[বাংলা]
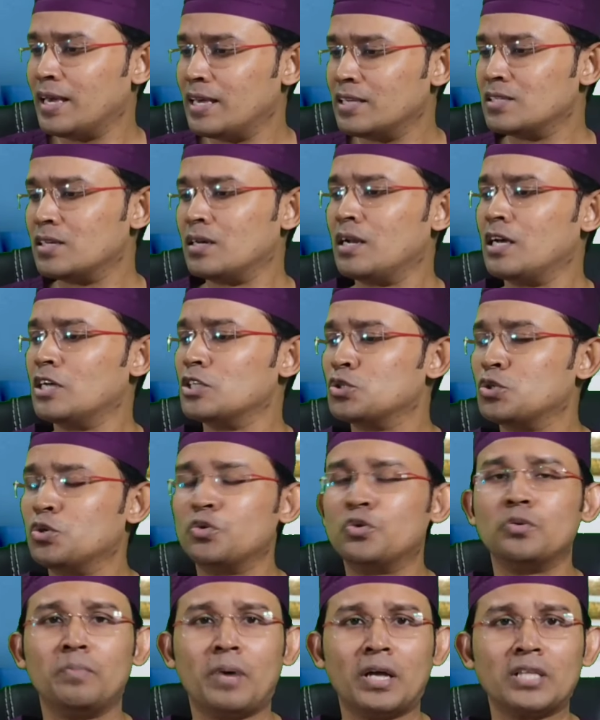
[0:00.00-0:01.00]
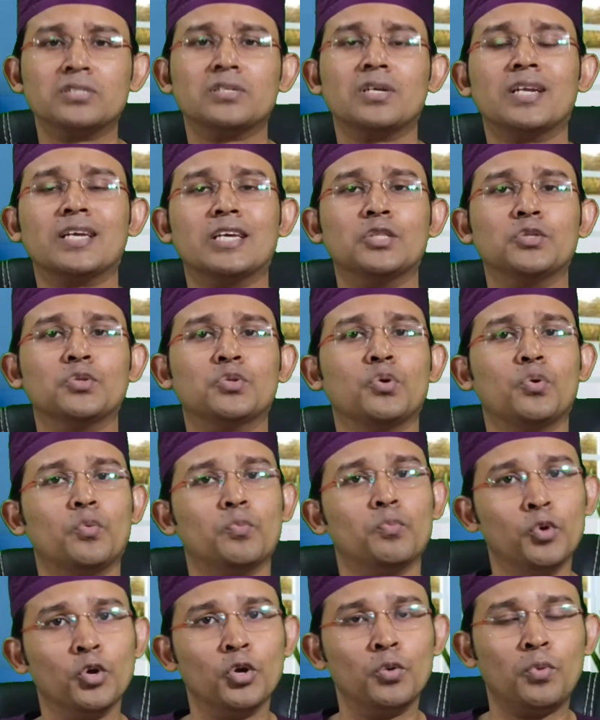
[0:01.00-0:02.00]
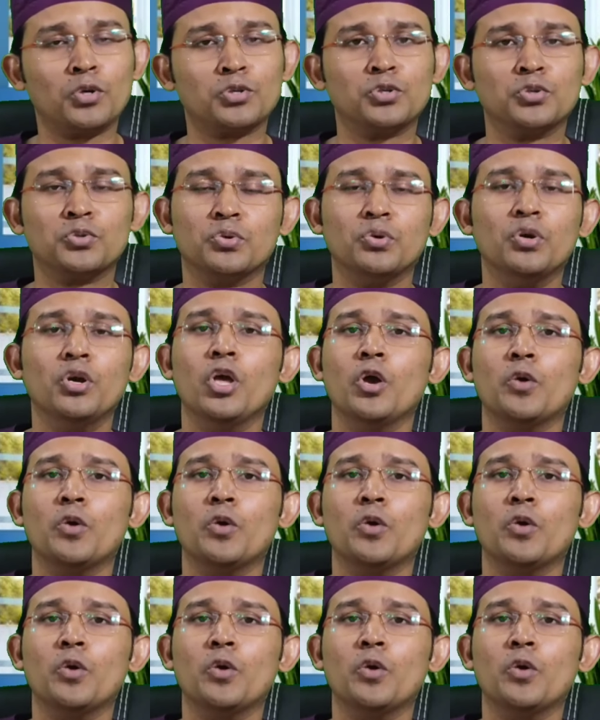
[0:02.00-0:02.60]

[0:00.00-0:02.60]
এছাড়া ছোট বাচ্চারা কিন্তু ভুলবশত